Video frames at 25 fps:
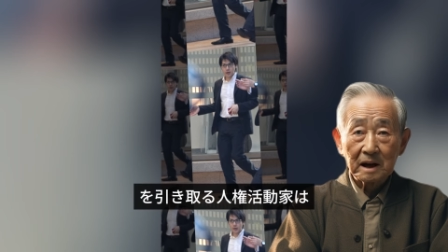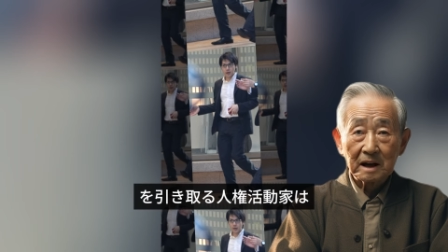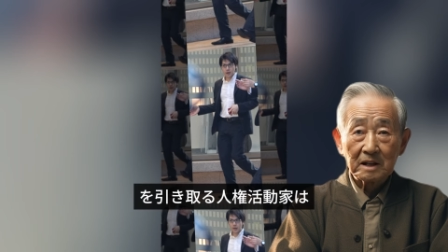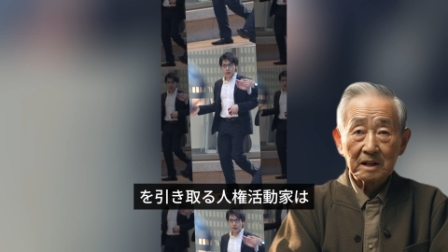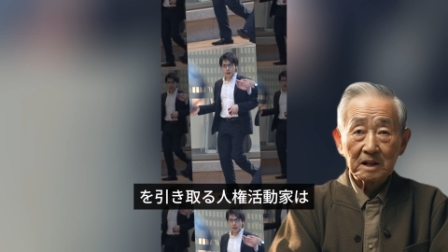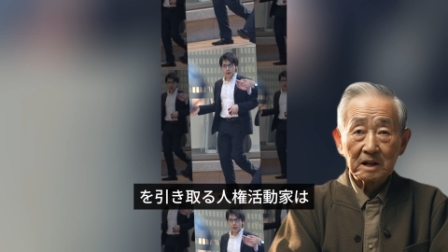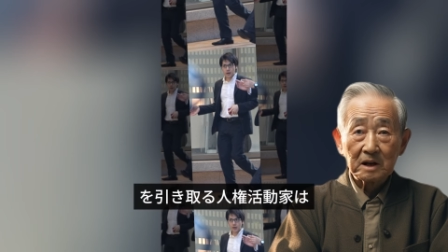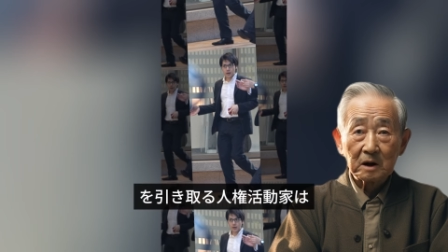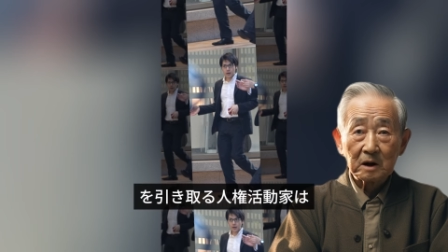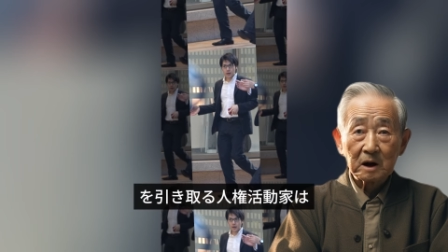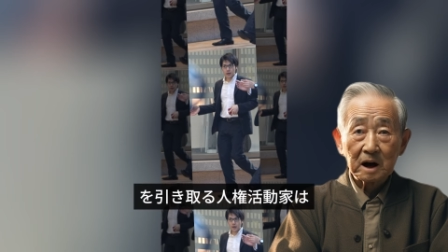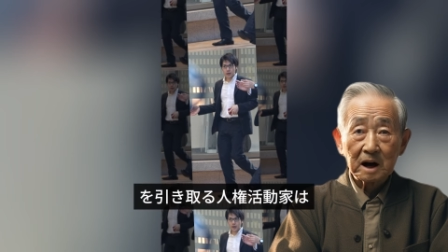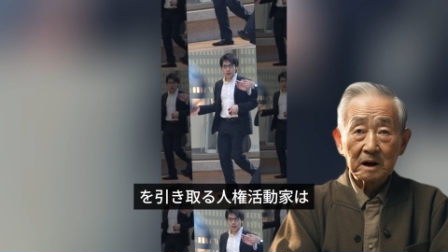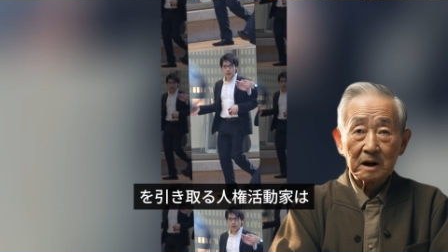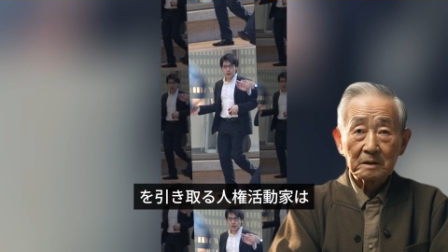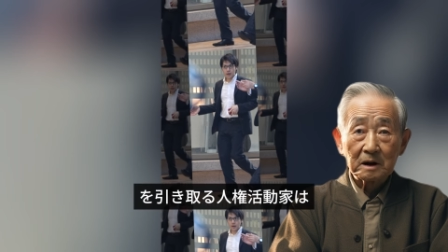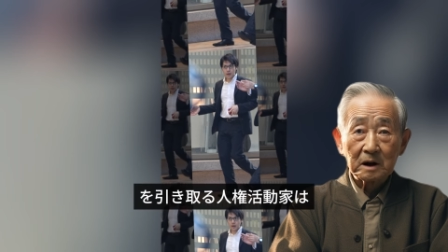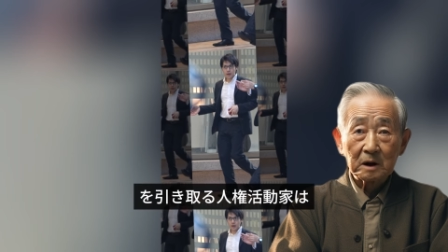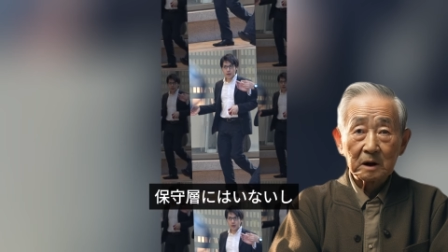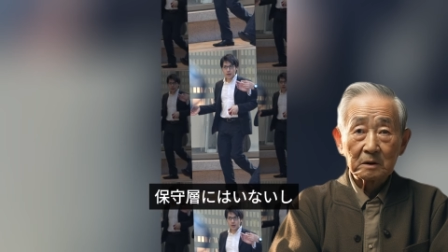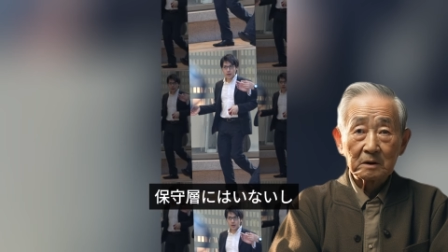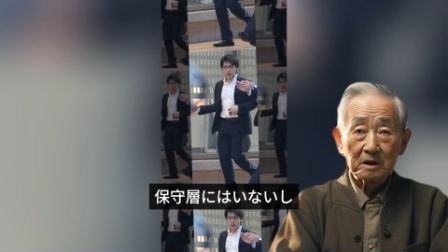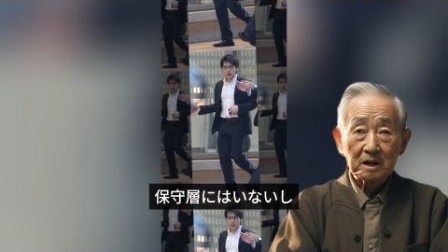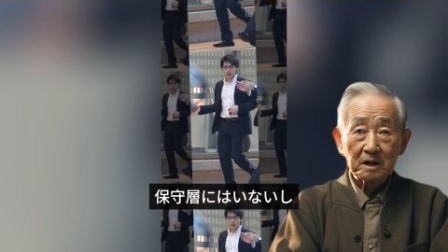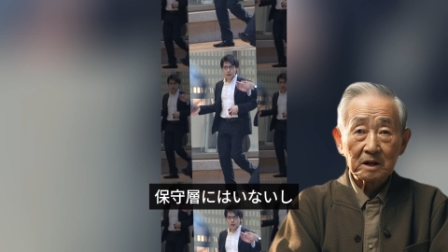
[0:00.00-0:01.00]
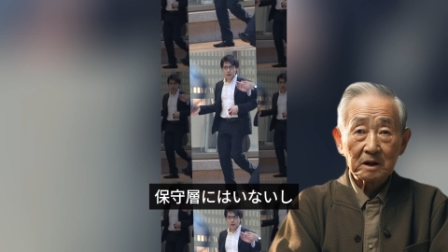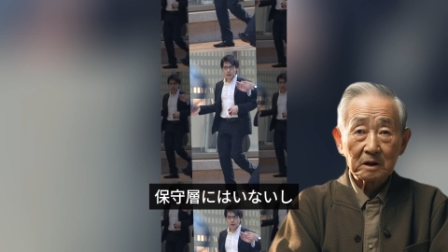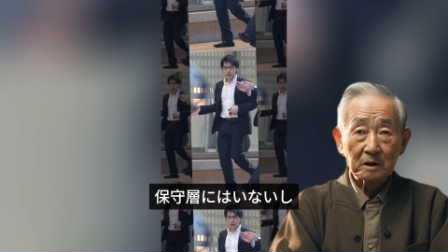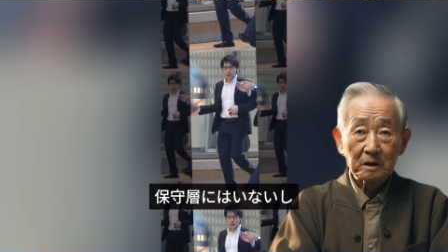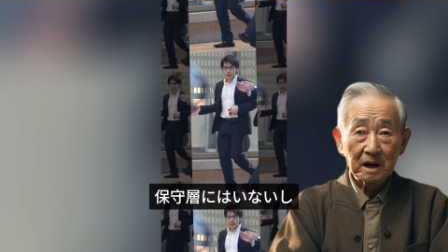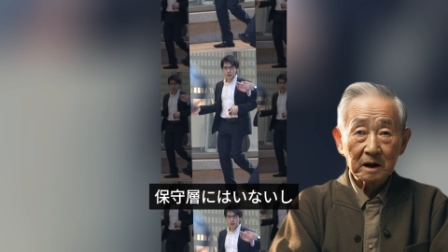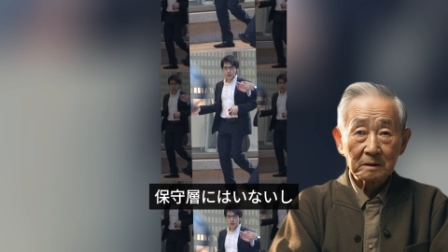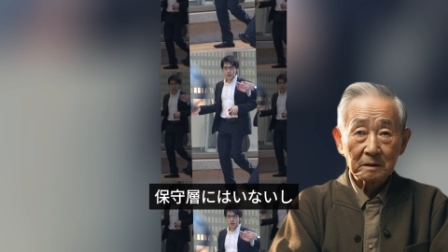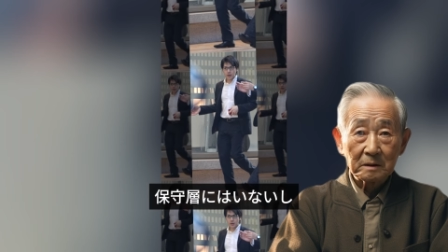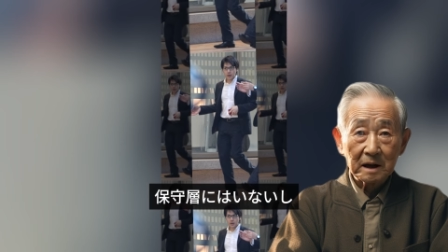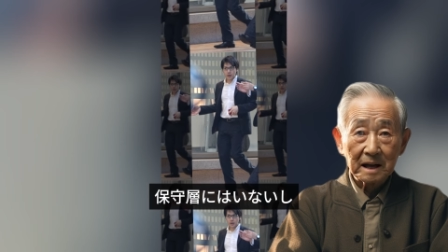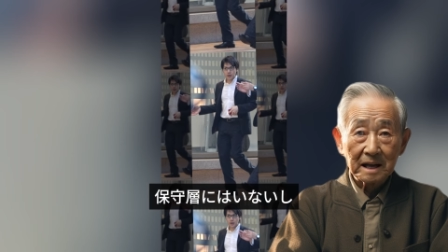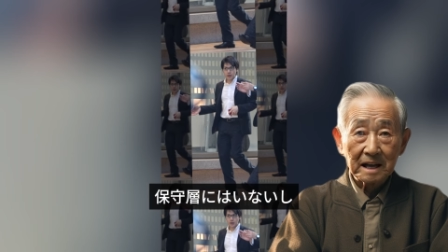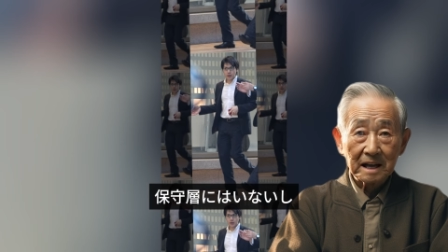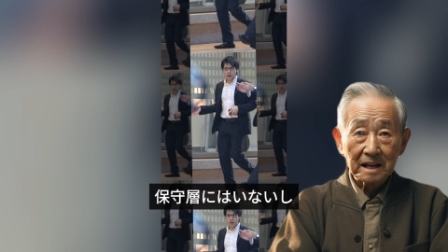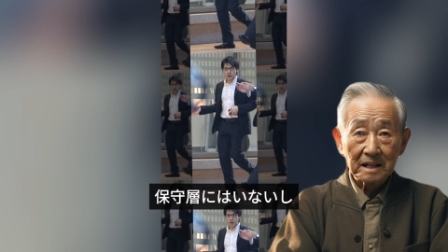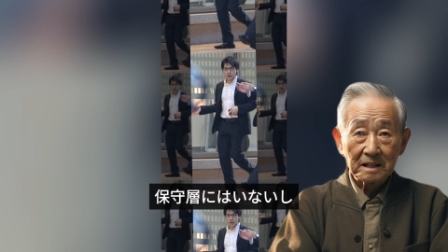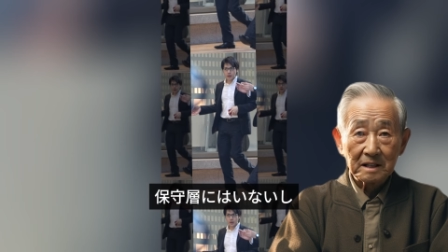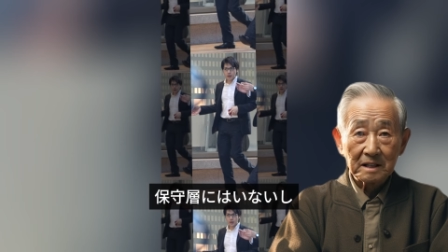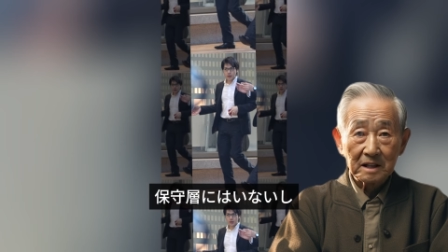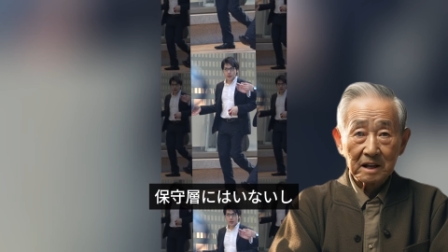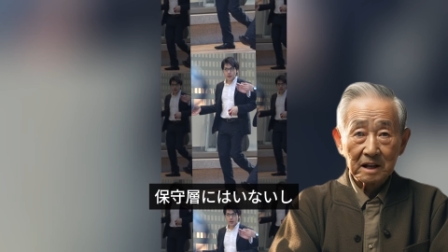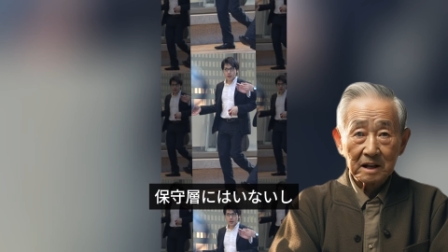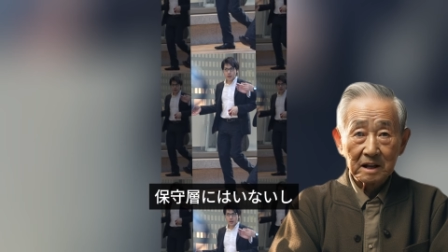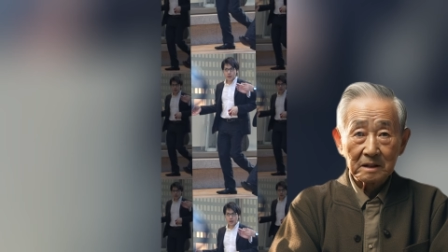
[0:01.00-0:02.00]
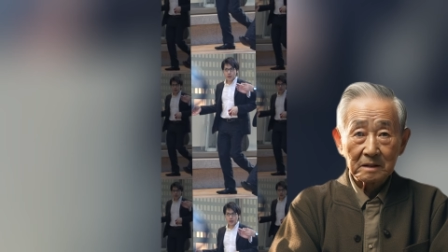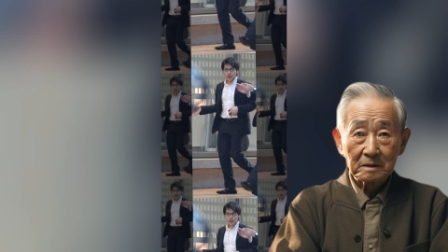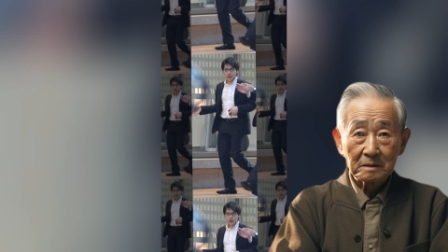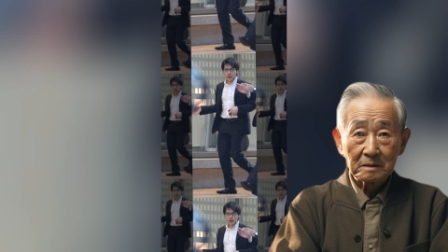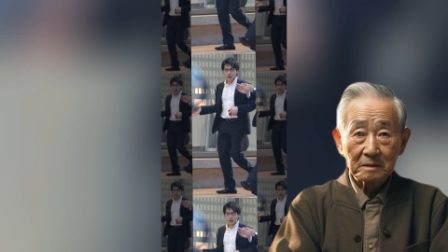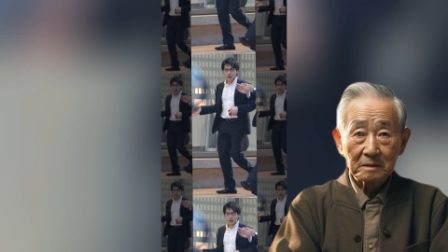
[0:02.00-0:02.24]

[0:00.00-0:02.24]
活動家は保守層にはいないし、